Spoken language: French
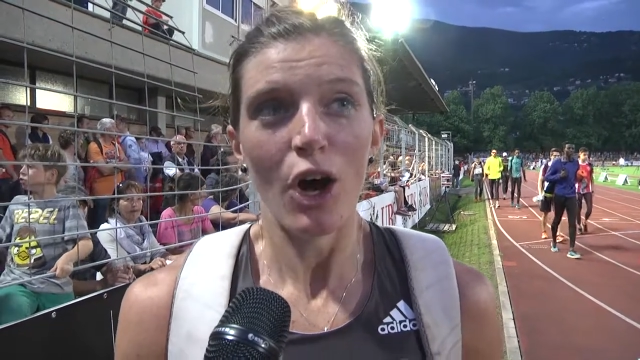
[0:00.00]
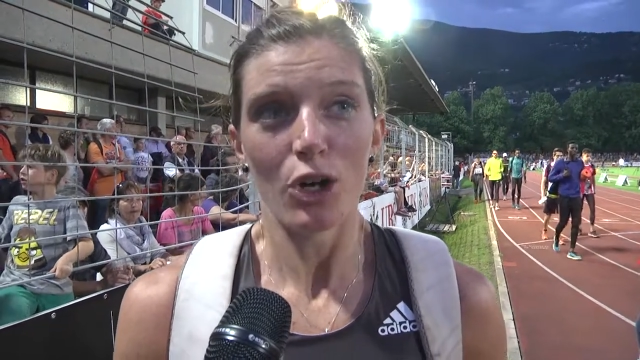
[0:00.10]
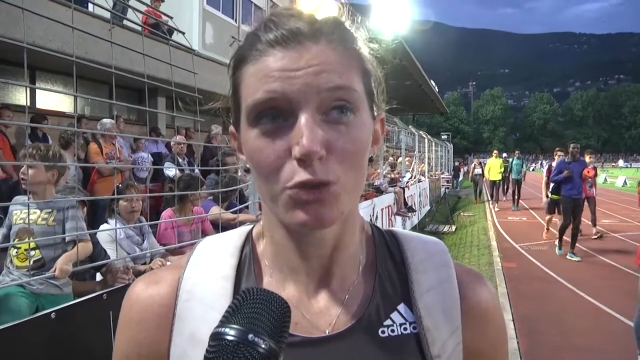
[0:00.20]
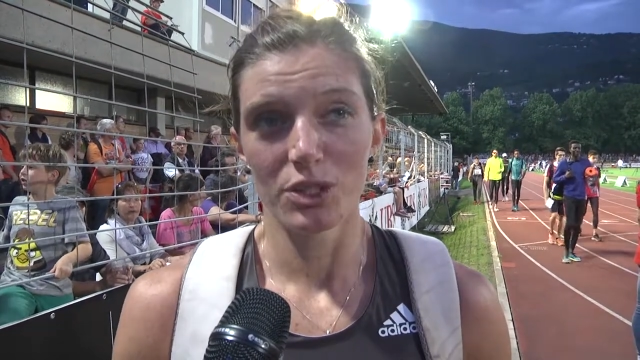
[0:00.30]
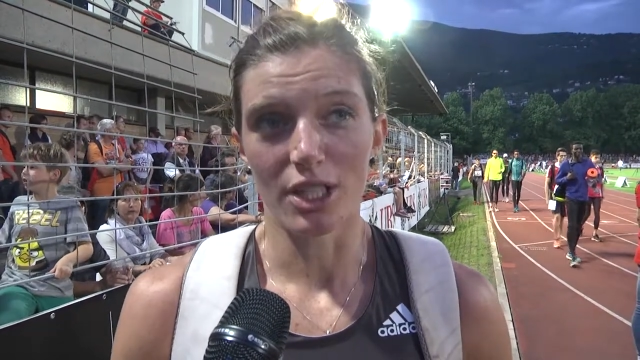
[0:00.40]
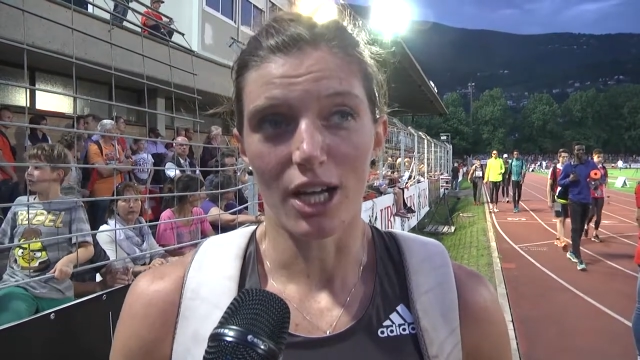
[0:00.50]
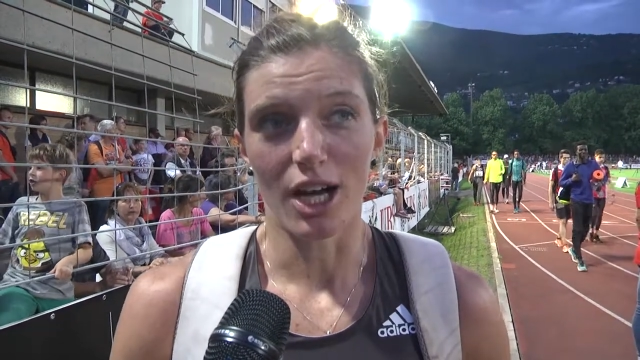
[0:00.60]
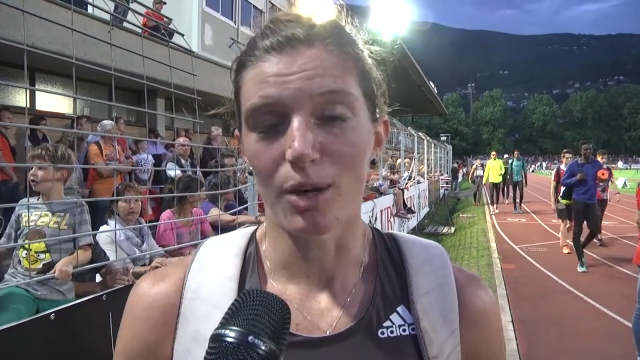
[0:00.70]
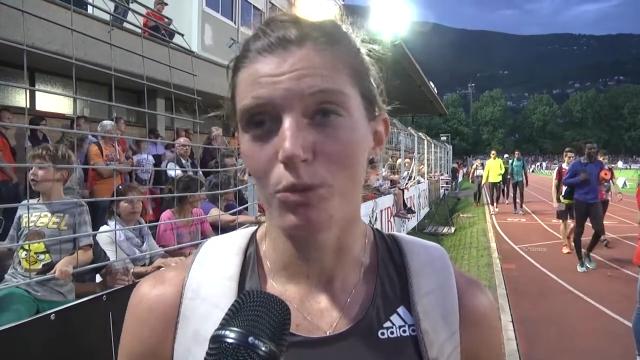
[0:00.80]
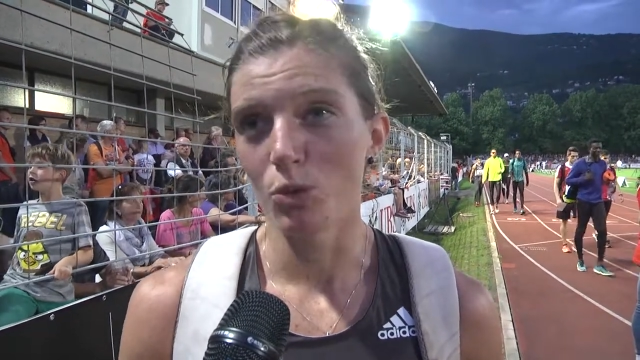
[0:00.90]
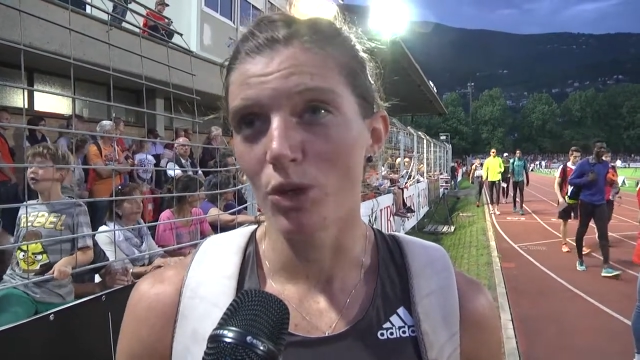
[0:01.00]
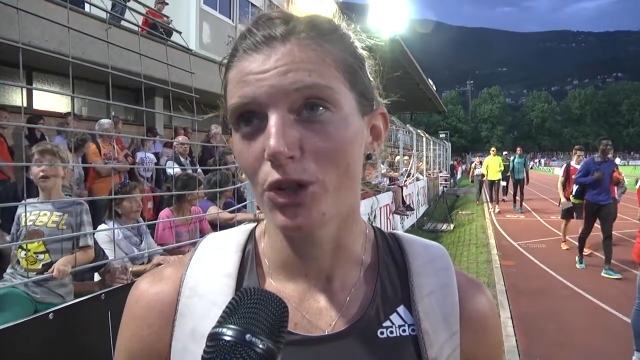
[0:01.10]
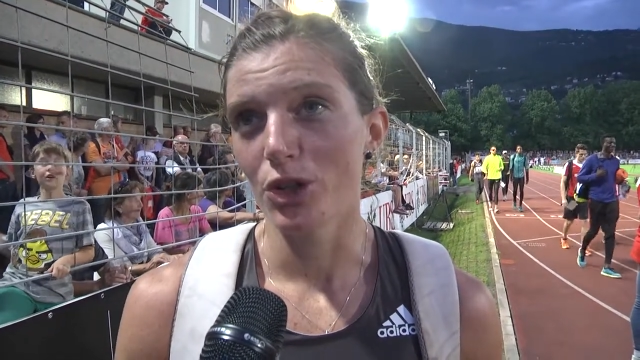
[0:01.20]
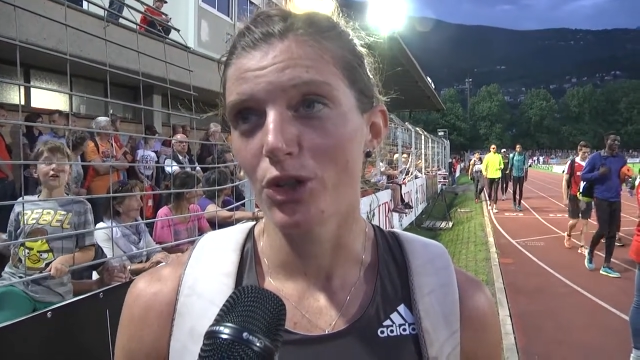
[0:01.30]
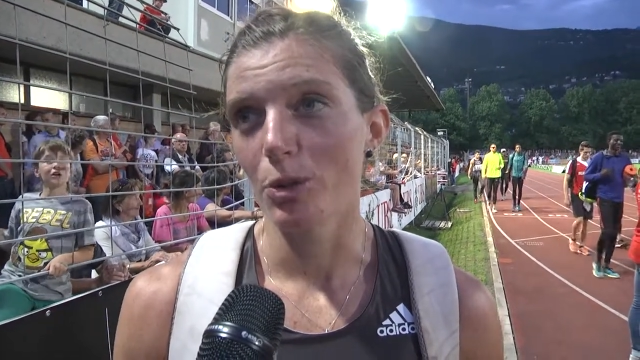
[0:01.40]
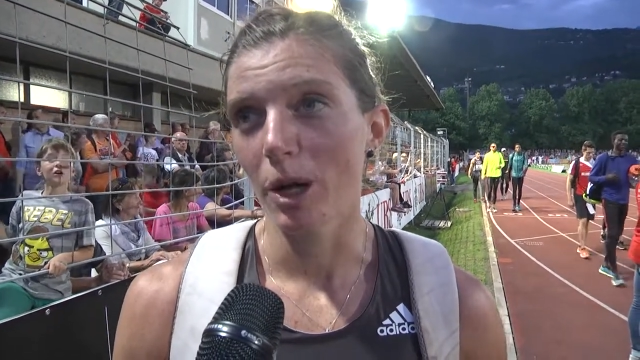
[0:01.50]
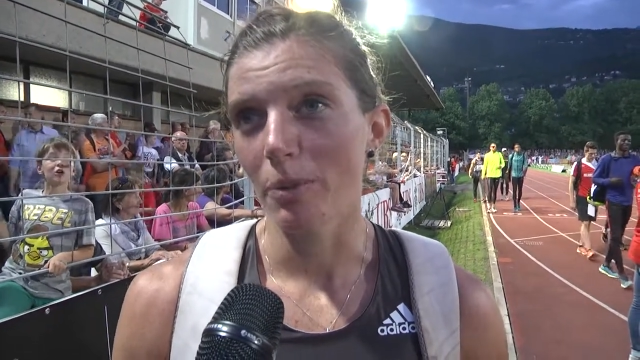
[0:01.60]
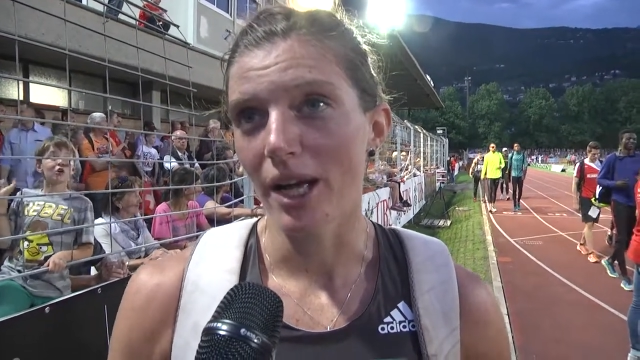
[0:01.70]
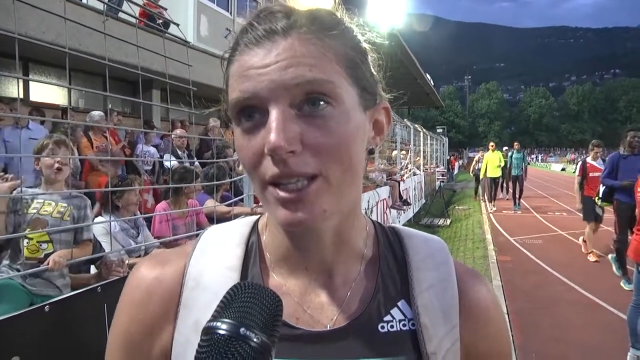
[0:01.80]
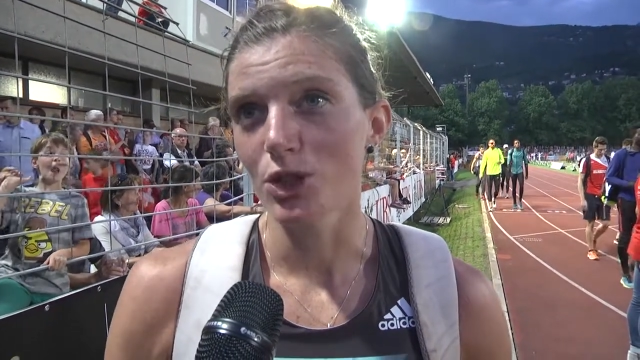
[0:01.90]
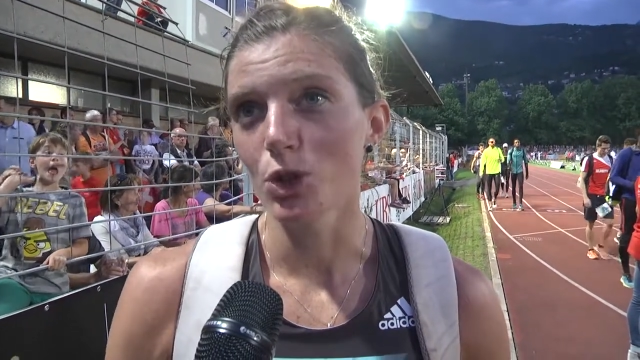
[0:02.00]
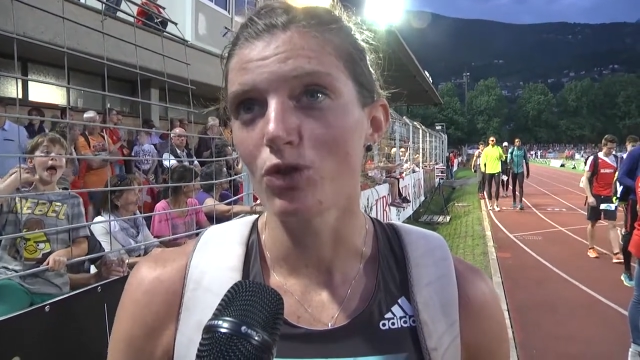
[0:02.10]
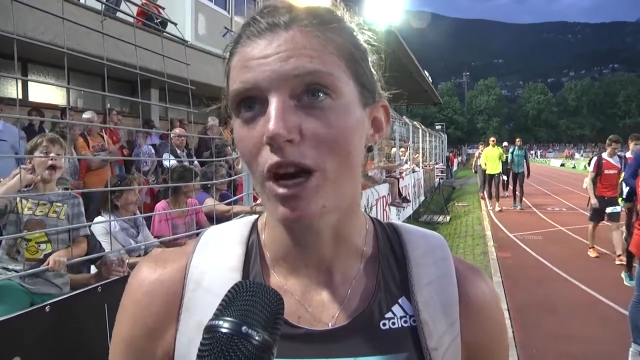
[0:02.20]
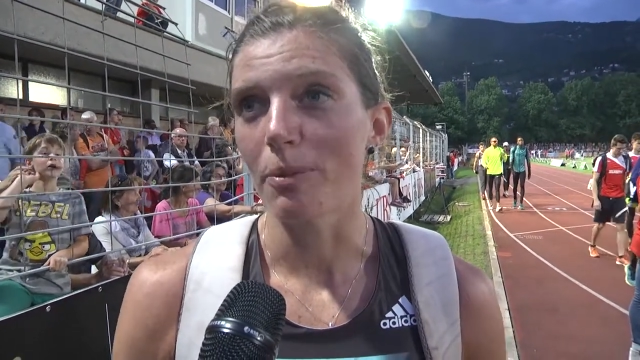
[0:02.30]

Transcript: Ensuite, un, bon mois de, préparation. On va